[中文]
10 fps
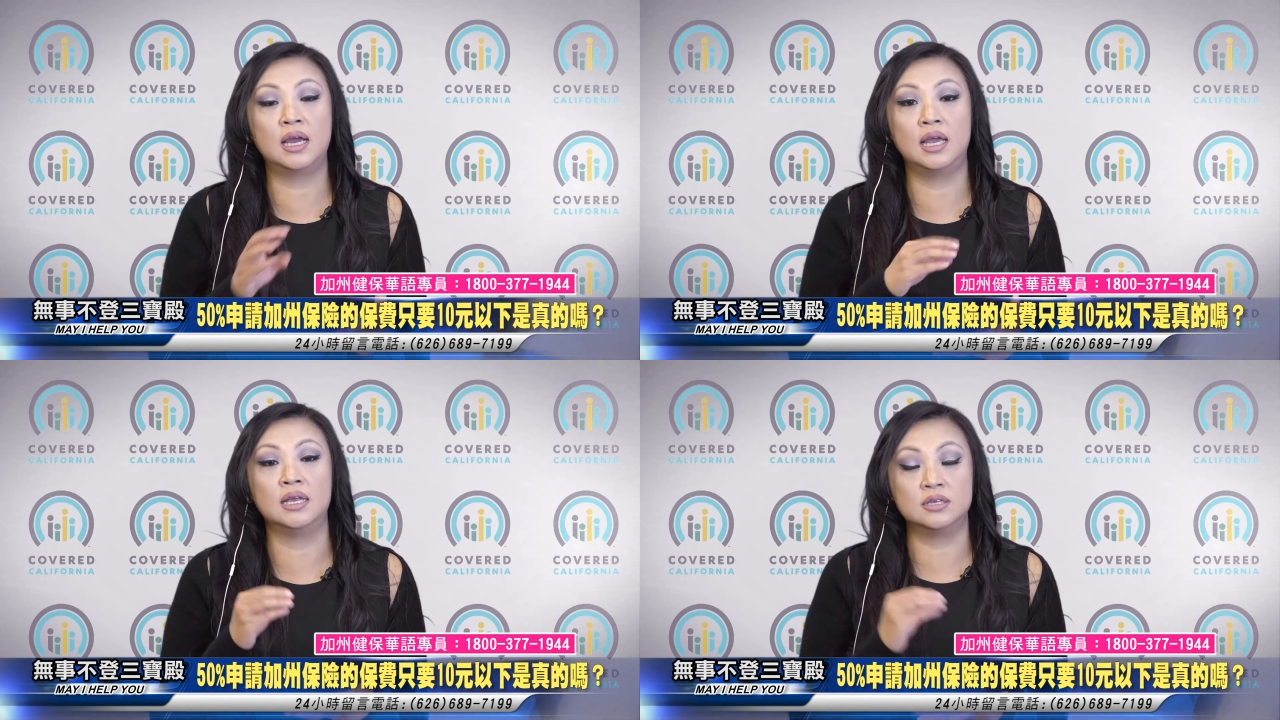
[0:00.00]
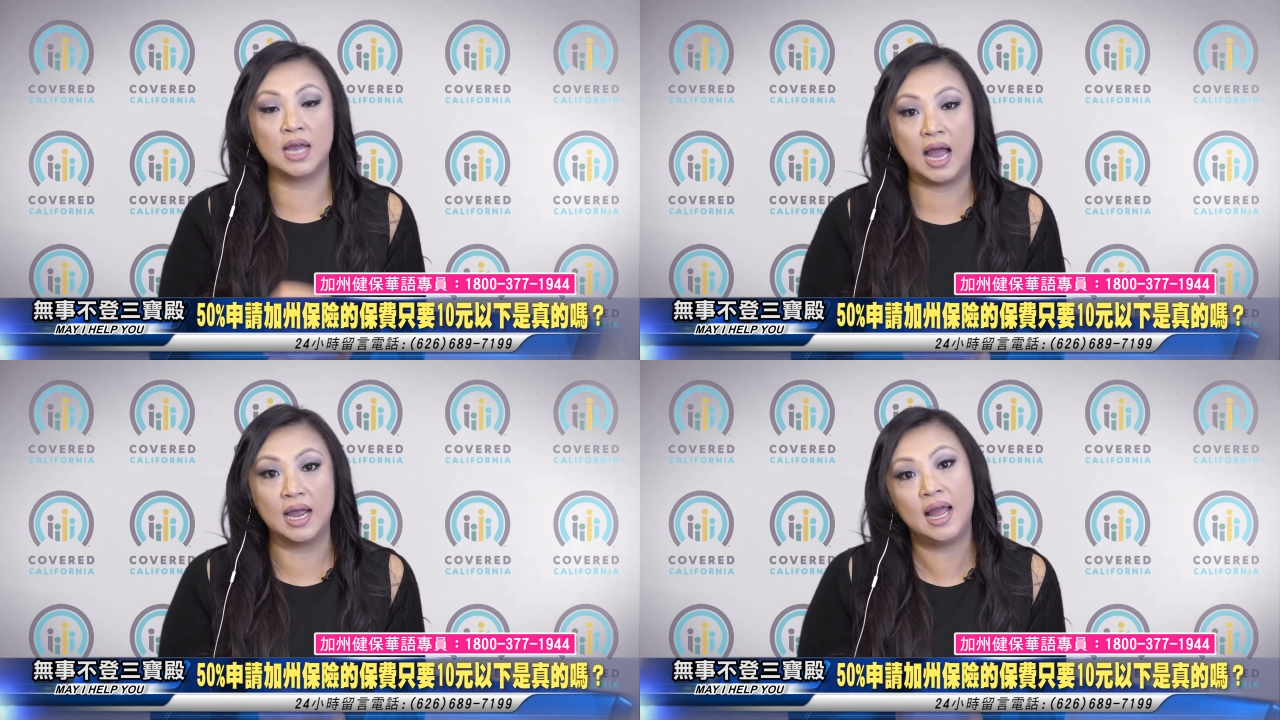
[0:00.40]
可以
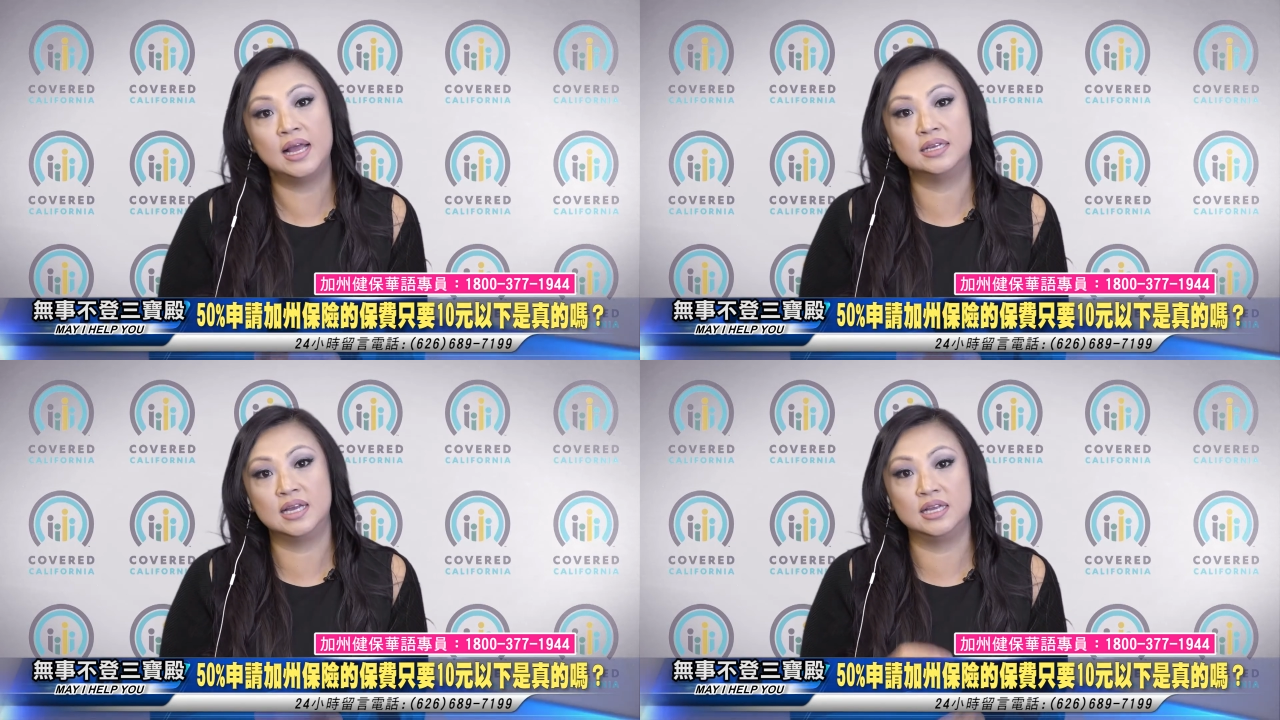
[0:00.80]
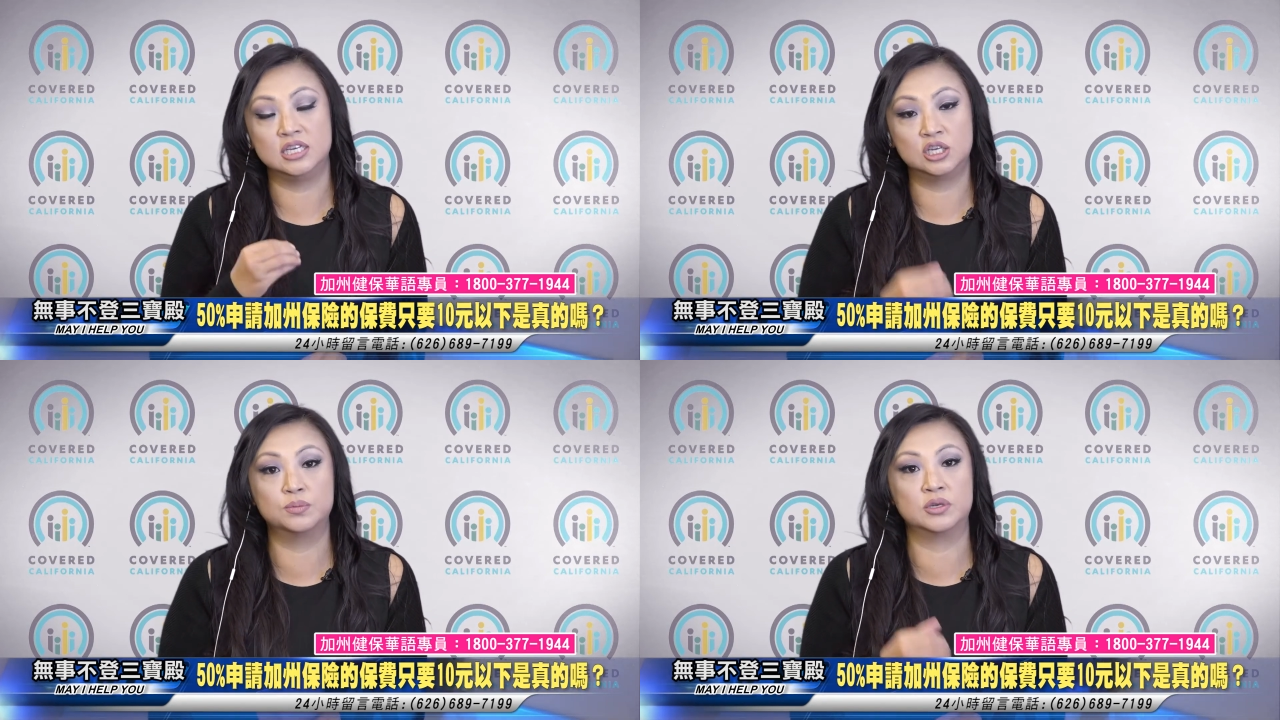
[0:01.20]
查看一下你
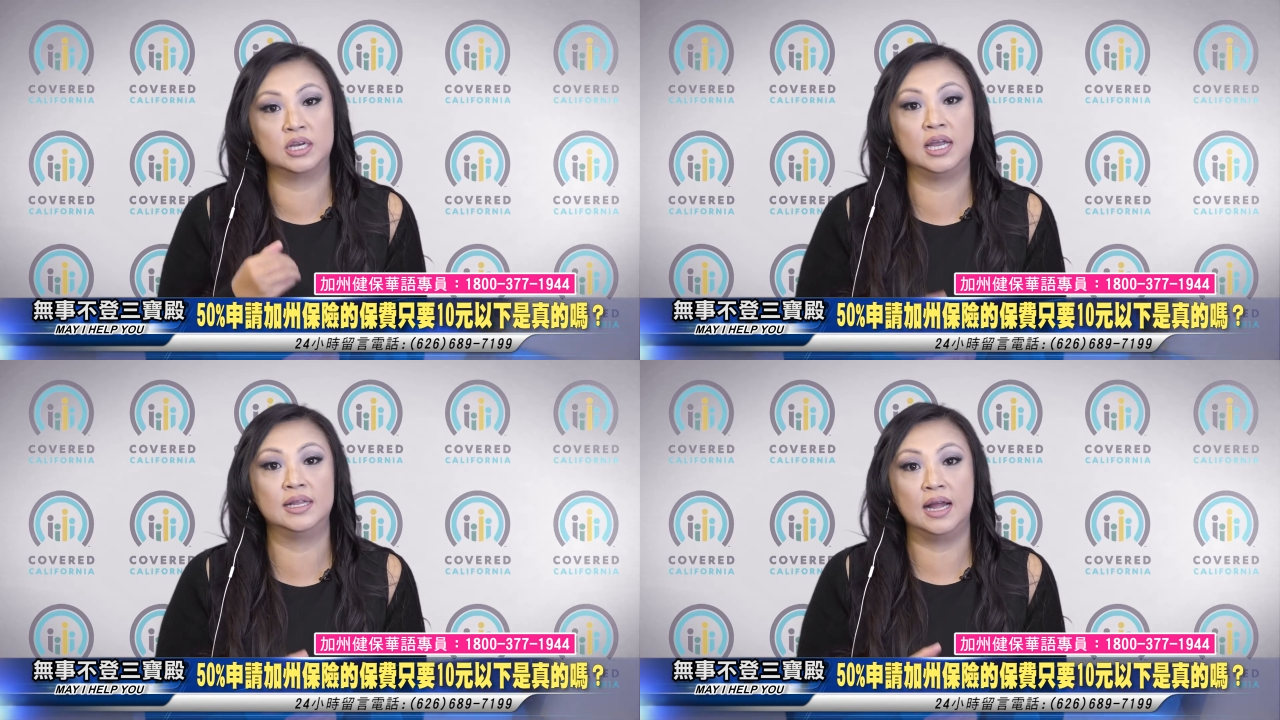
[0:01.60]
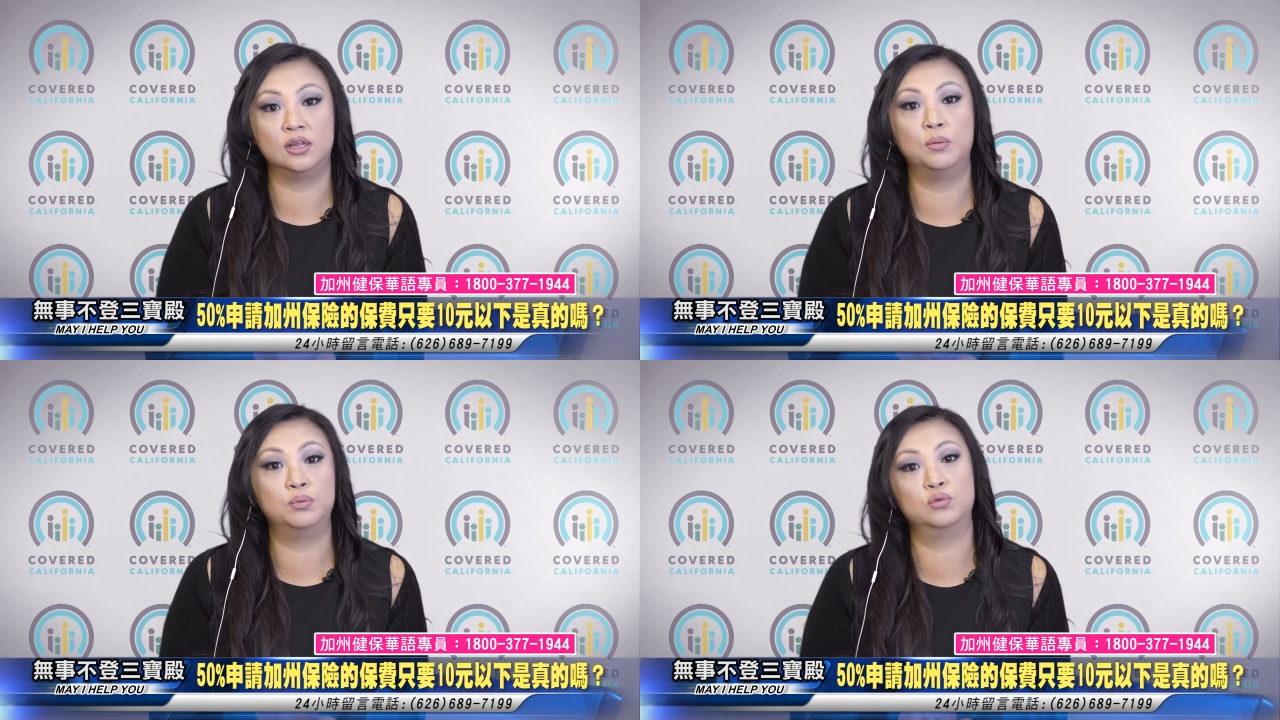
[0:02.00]
是不是可以拿
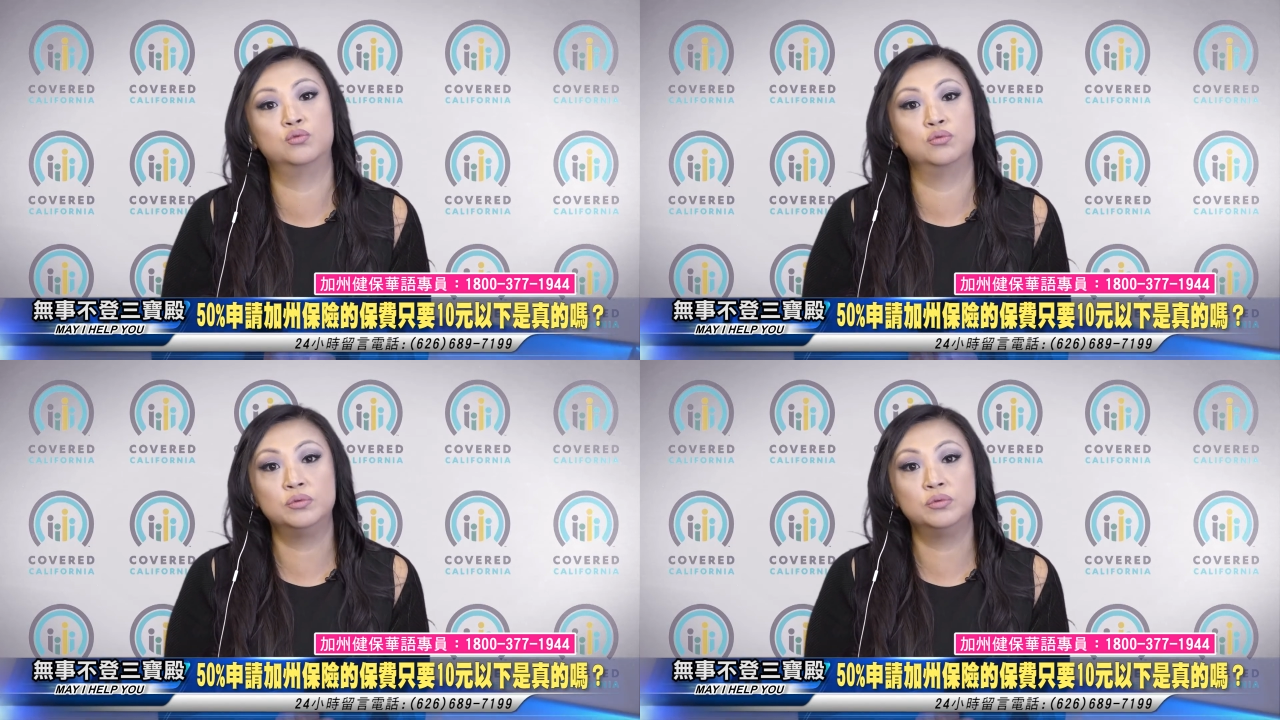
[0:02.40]
到补助。